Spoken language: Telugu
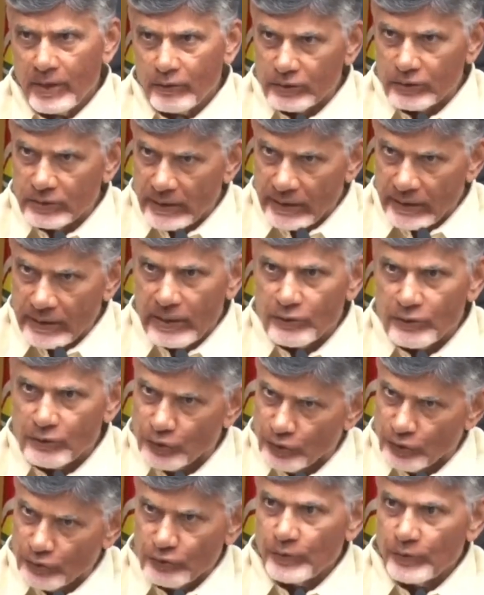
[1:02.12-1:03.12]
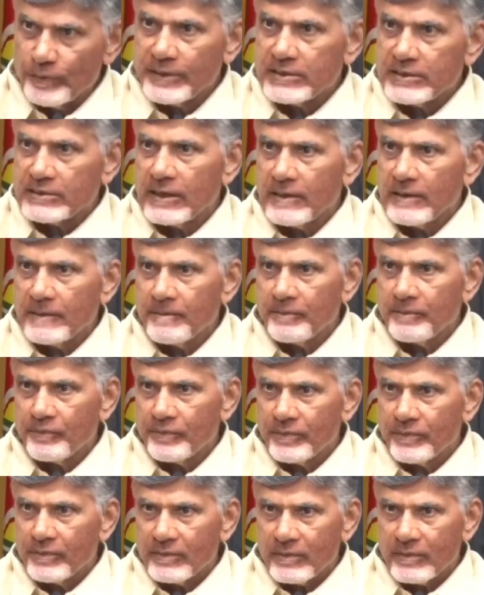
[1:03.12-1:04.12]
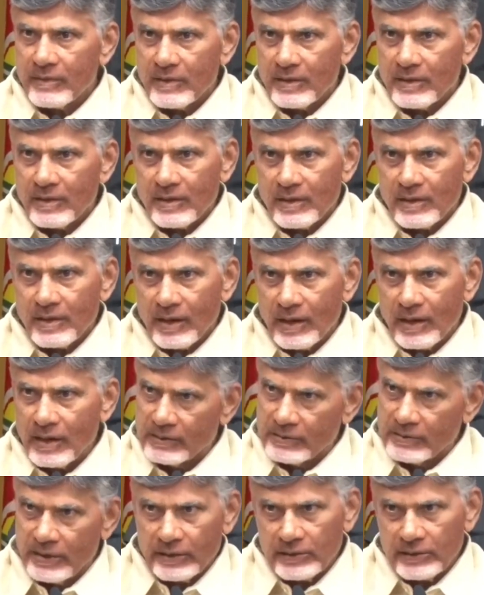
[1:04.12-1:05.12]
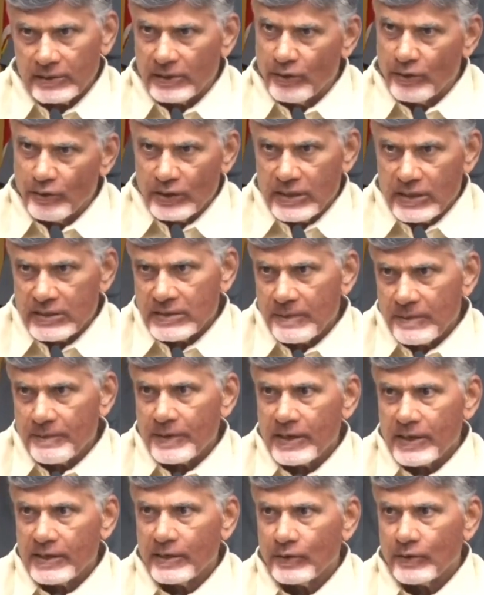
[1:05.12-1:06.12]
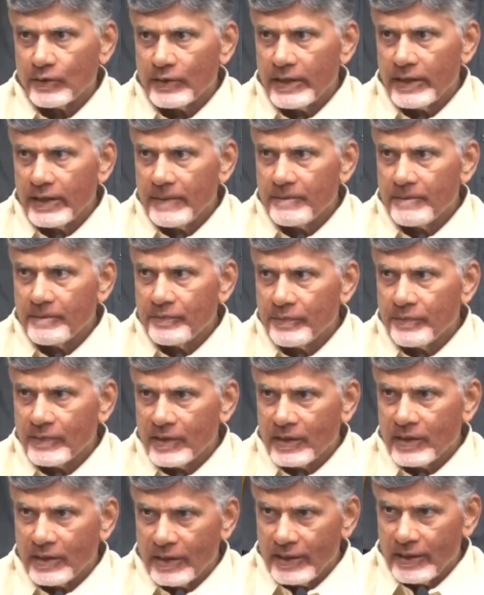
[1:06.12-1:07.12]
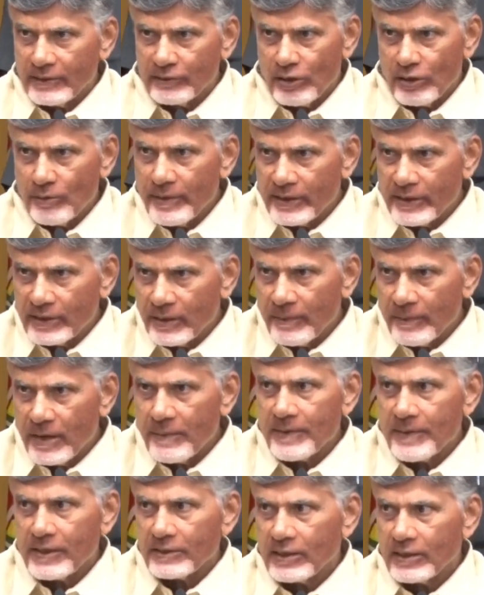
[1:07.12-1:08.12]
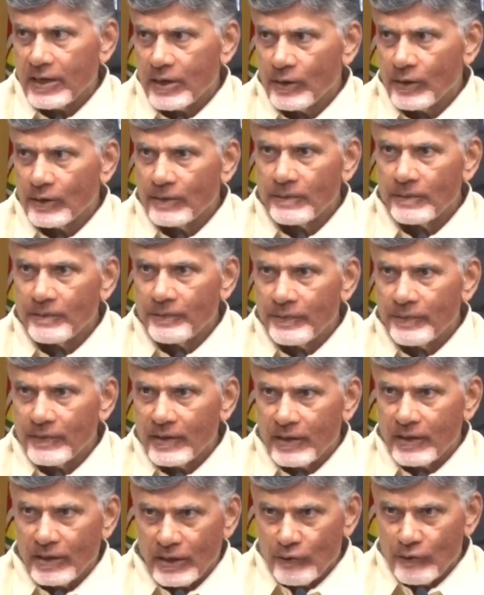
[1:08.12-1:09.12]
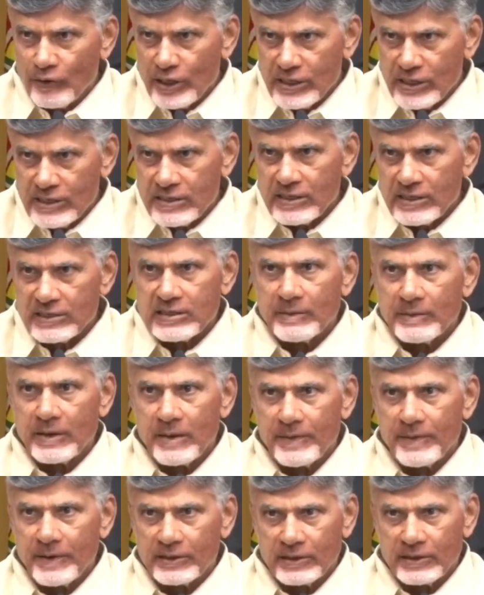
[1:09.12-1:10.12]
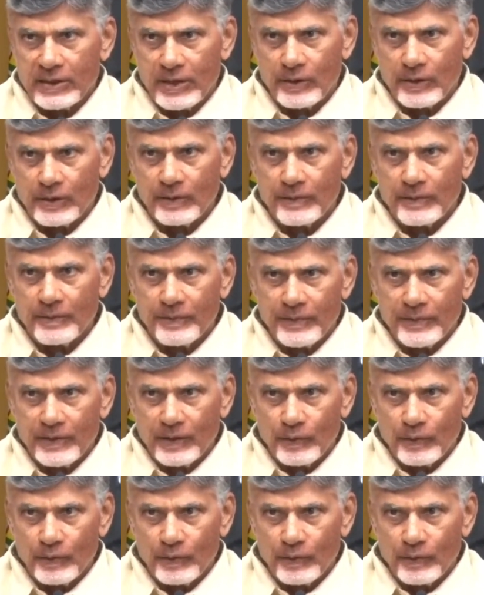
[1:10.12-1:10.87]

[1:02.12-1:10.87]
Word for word: మీకు తగిన చోటు చూపిస్తా ఆ శక్తి తెలుగుదేశం పార్టీకి ఉంది కేసులు పెడితే భయపడతారనో రౌడీజం చేస్తే భయపడతారనో